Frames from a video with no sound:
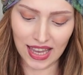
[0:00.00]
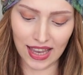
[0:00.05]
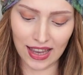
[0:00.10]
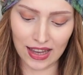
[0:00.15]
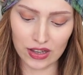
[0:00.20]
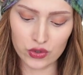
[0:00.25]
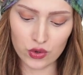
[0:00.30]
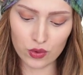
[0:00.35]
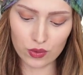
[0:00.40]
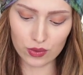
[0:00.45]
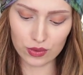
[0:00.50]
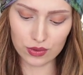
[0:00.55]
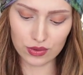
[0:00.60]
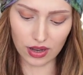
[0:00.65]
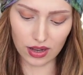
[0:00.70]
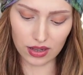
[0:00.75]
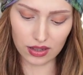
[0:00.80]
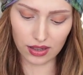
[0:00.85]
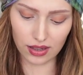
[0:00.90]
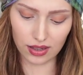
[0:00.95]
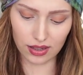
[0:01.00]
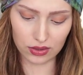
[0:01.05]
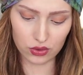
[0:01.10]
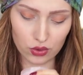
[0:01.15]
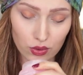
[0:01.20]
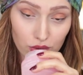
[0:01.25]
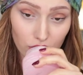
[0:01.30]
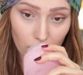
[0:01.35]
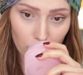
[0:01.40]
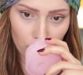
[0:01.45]
E, çok güzel, e,
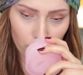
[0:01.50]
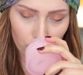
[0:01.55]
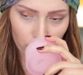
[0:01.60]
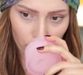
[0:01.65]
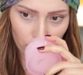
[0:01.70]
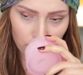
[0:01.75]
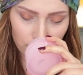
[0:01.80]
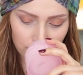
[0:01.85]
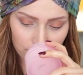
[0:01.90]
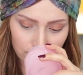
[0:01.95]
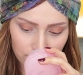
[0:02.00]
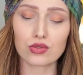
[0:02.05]
çok güzel kokuyor.